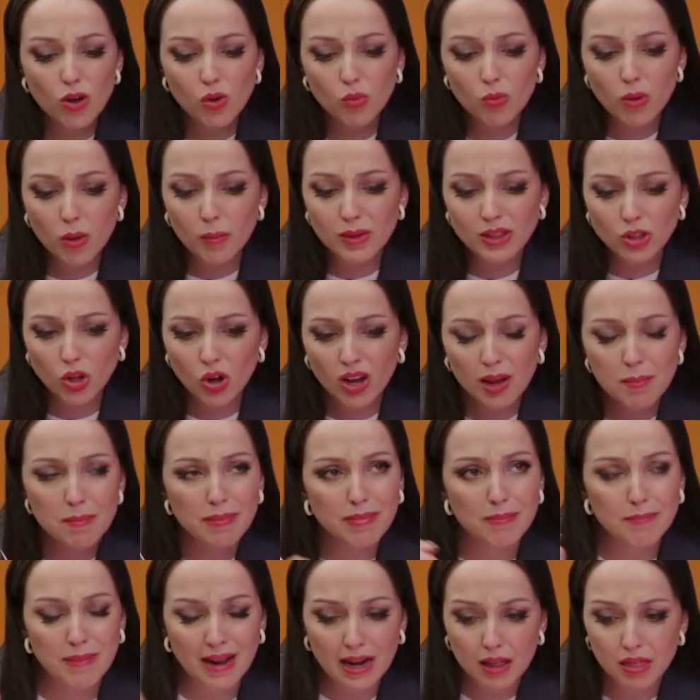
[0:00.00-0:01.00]
en un momento que
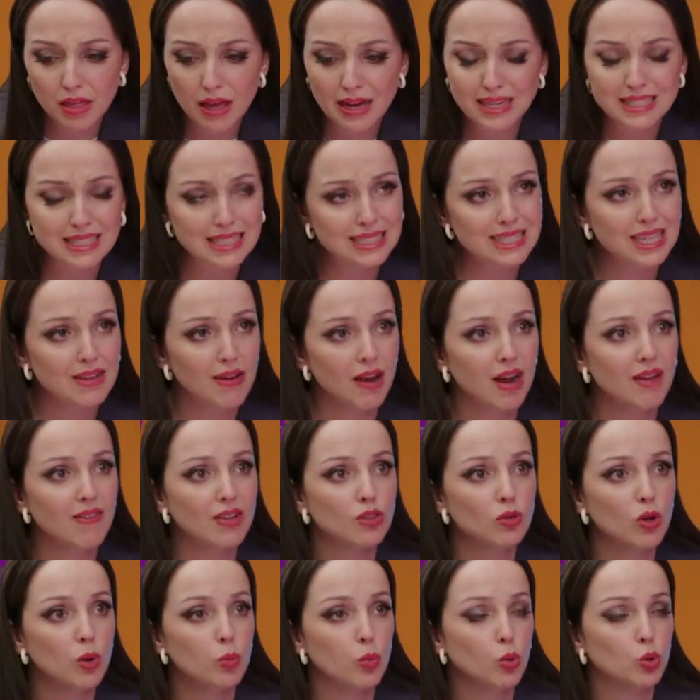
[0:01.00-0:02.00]
parecía que se estaba
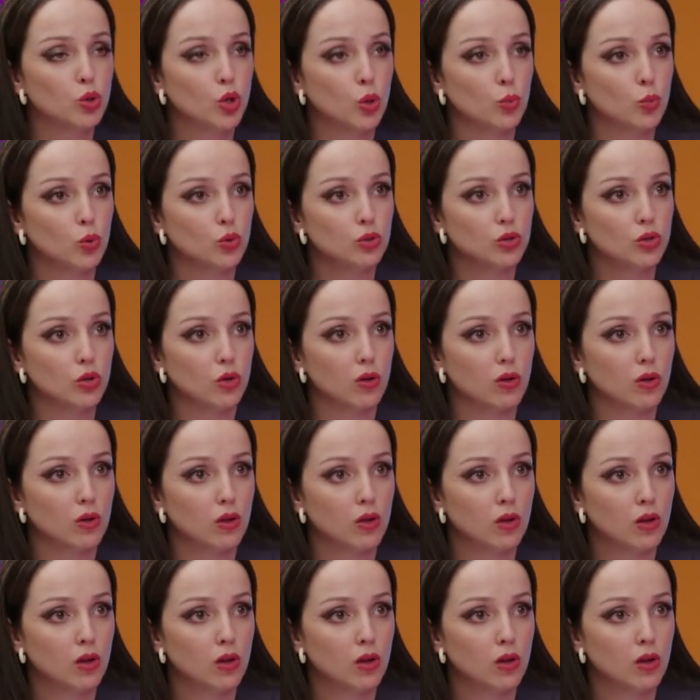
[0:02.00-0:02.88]
acabando el puto mundo.